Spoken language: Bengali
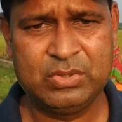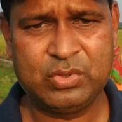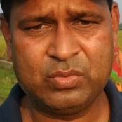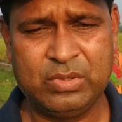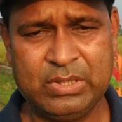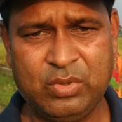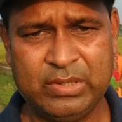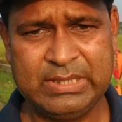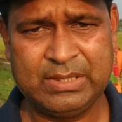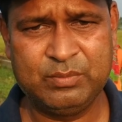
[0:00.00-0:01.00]
সকলে
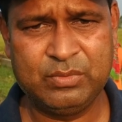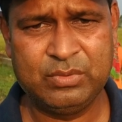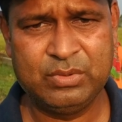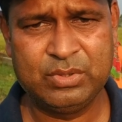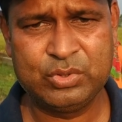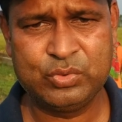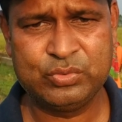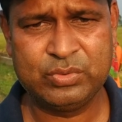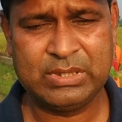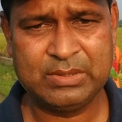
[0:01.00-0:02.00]
ঘরে থাকব
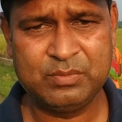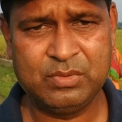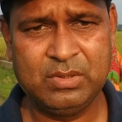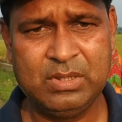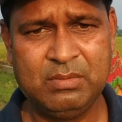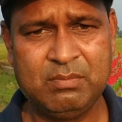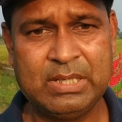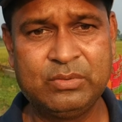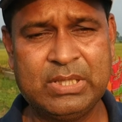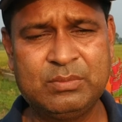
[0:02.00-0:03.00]
সুস্থ থাকব
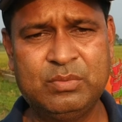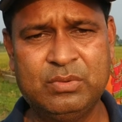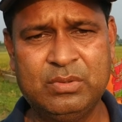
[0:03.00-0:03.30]
ভালো থাকব